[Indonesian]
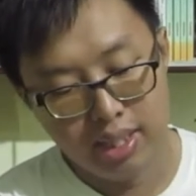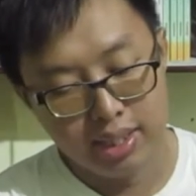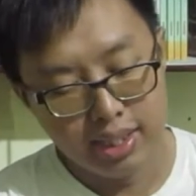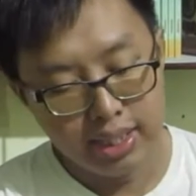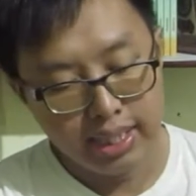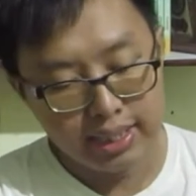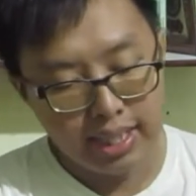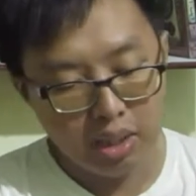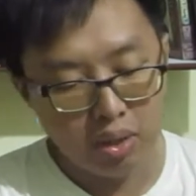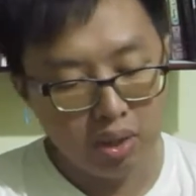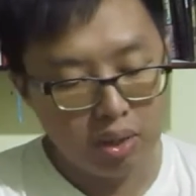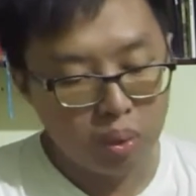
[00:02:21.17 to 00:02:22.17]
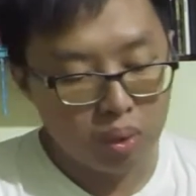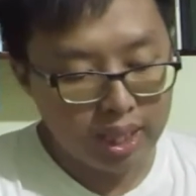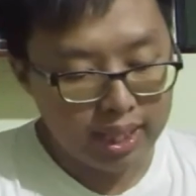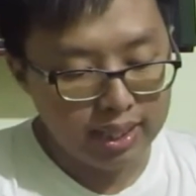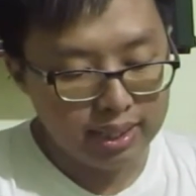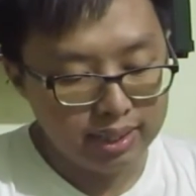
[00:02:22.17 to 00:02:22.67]
jadi kata
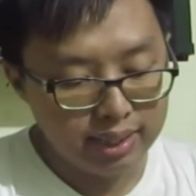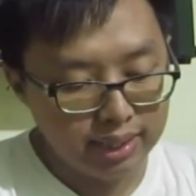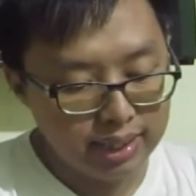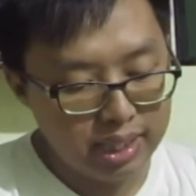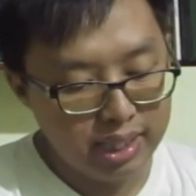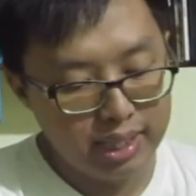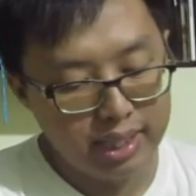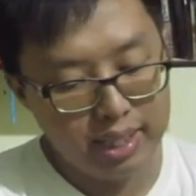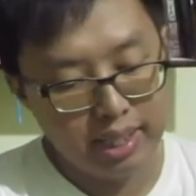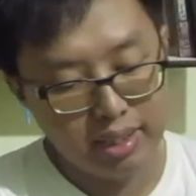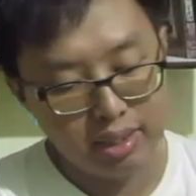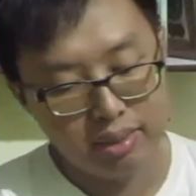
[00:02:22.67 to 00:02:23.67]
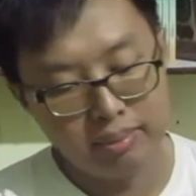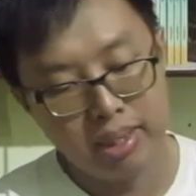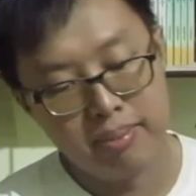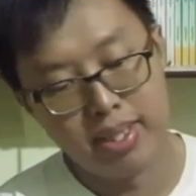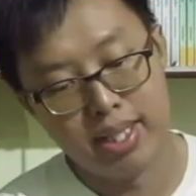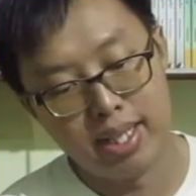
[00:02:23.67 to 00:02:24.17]
orang kata
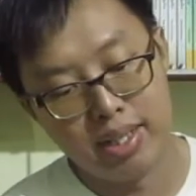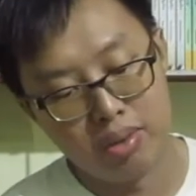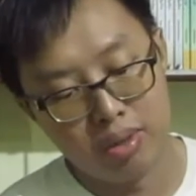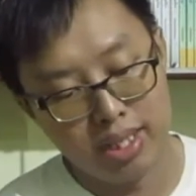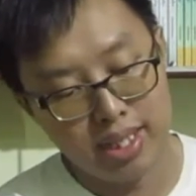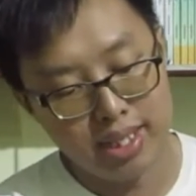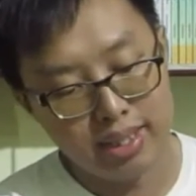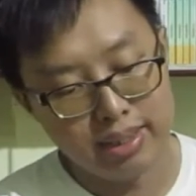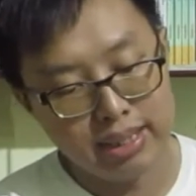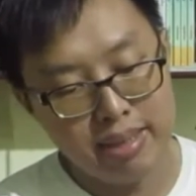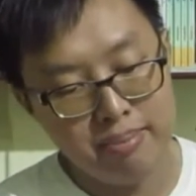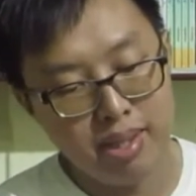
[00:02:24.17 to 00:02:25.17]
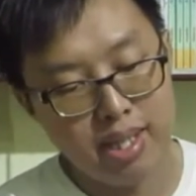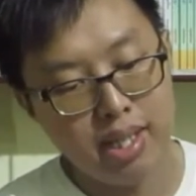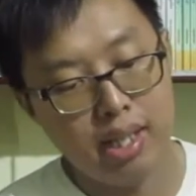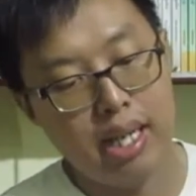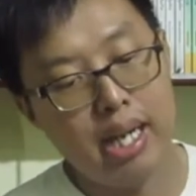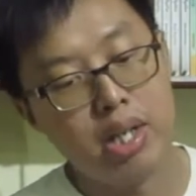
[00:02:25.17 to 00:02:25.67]
kebanyakan orang jadi tampilan
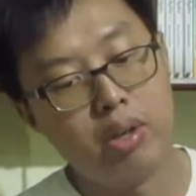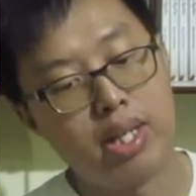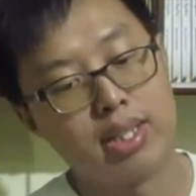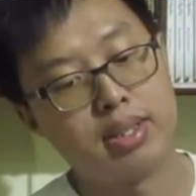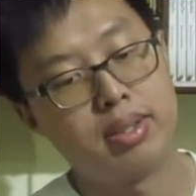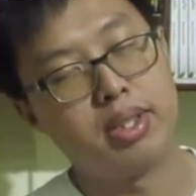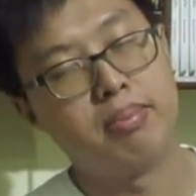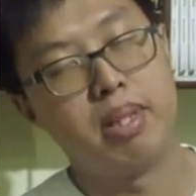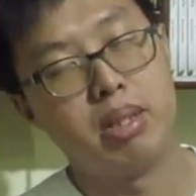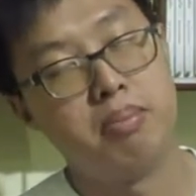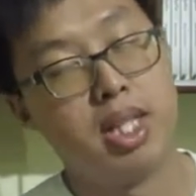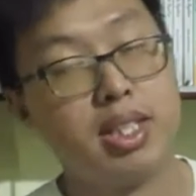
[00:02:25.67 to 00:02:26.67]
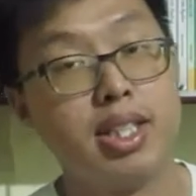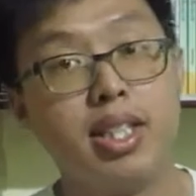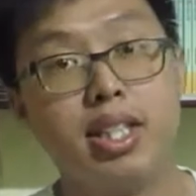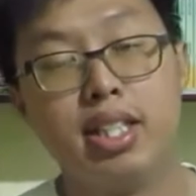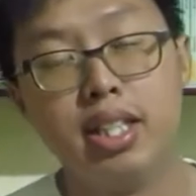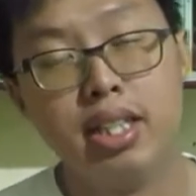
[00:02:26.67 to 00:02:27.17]
iOS 14 ini
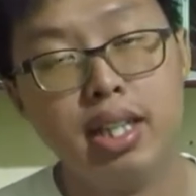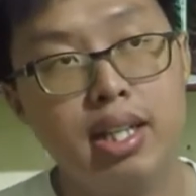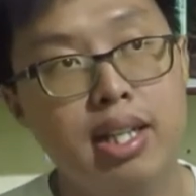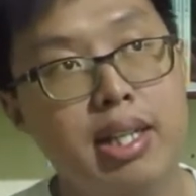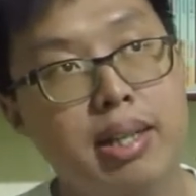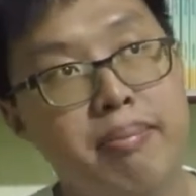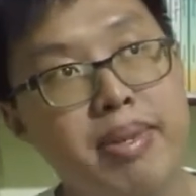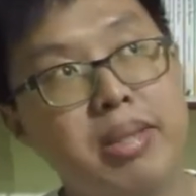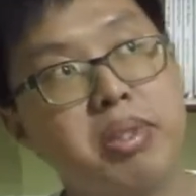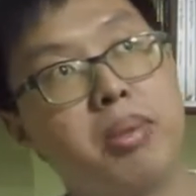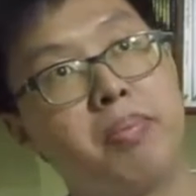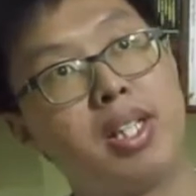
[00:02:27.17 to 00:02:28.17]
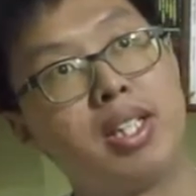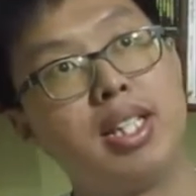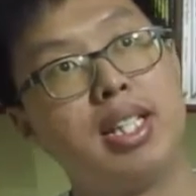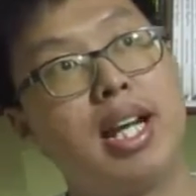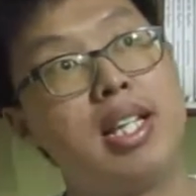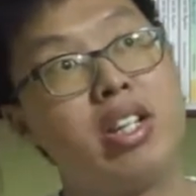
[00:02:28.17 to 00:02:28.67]
ini mirip
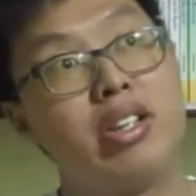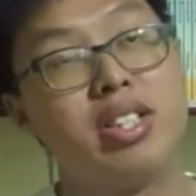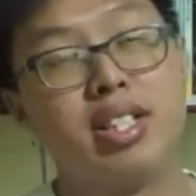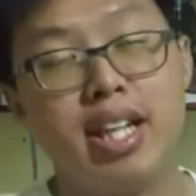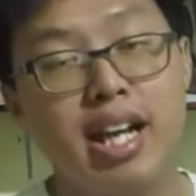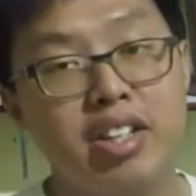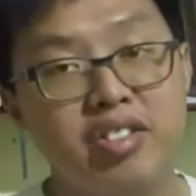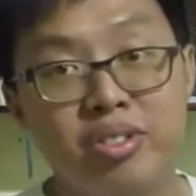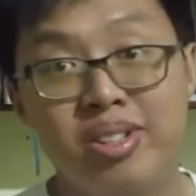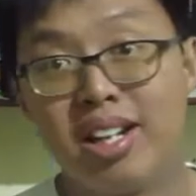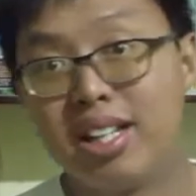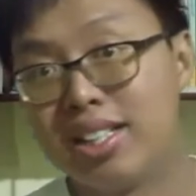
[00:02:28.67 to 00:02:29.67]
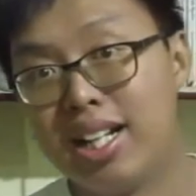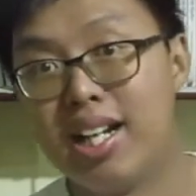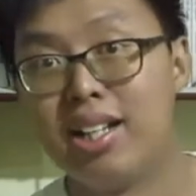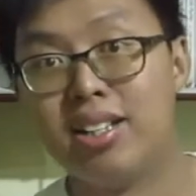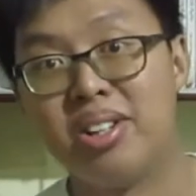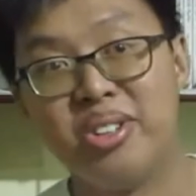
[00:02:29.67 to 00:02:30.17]
seperti Android jadi iPhone rasa
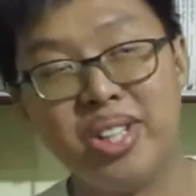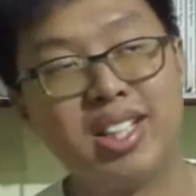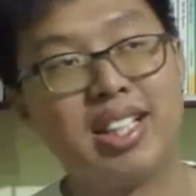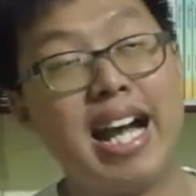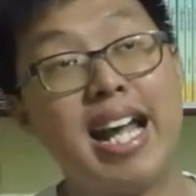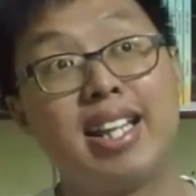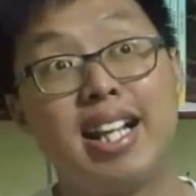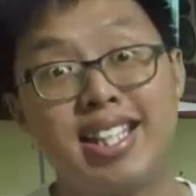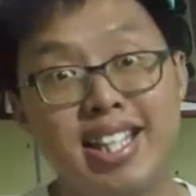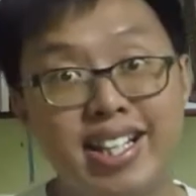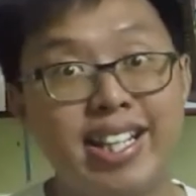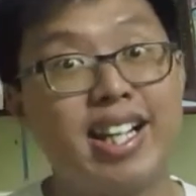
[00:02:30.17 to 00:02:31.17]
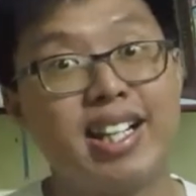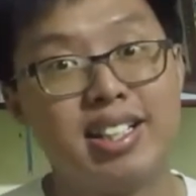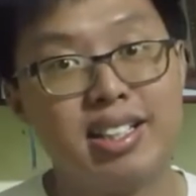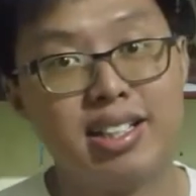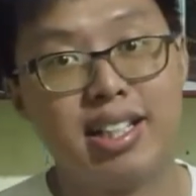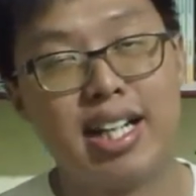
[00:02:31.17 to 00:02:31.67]
Android katanya ya
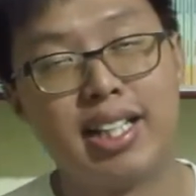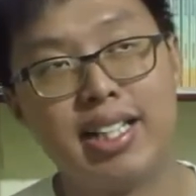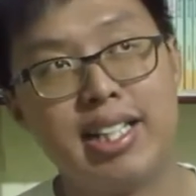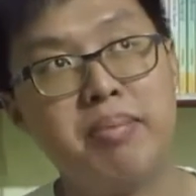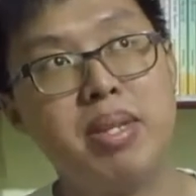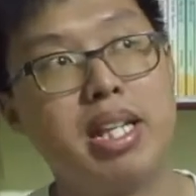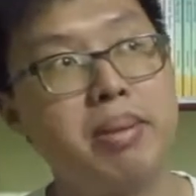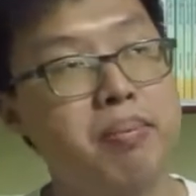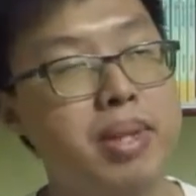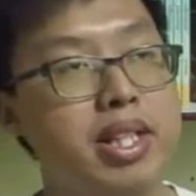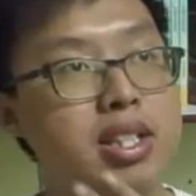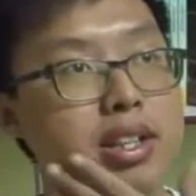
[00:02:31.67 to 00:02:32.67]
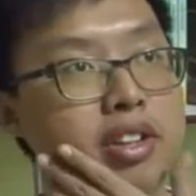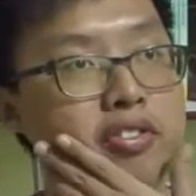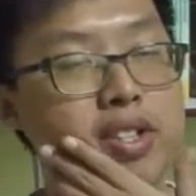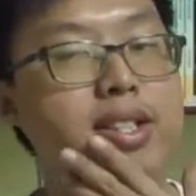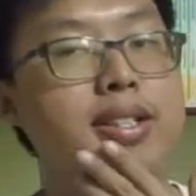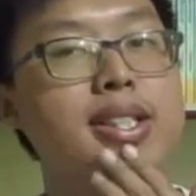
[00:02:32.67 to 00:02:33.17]
katanya mirip
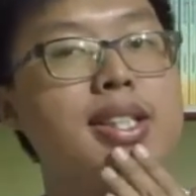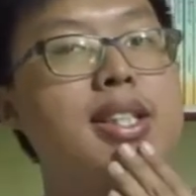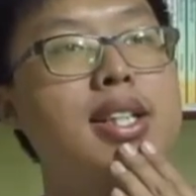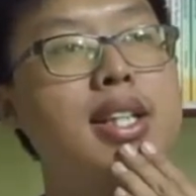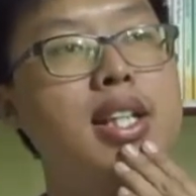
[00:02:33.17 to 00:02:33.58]
interface